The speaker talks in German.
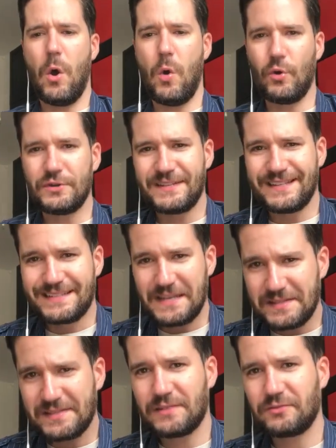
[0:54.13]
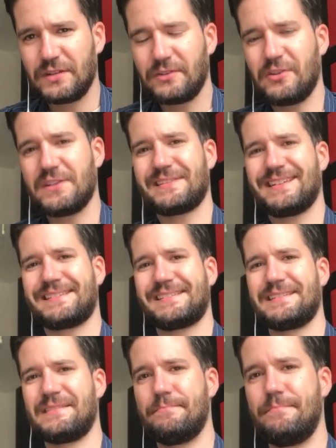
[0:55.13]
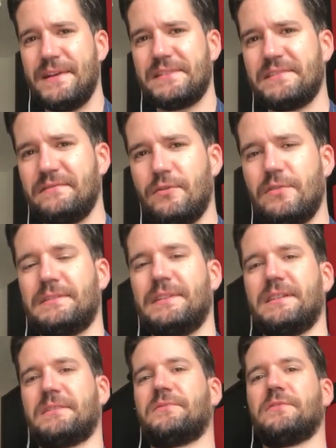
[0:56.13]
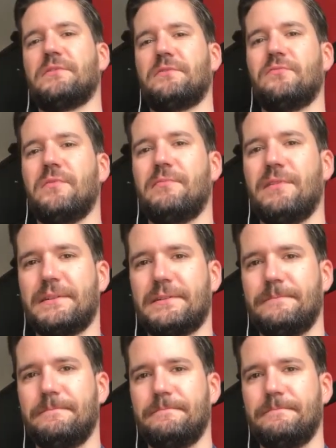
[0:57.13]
Und der Dienstag und der Donnerstag sind die besten Wochentage für den Europapark.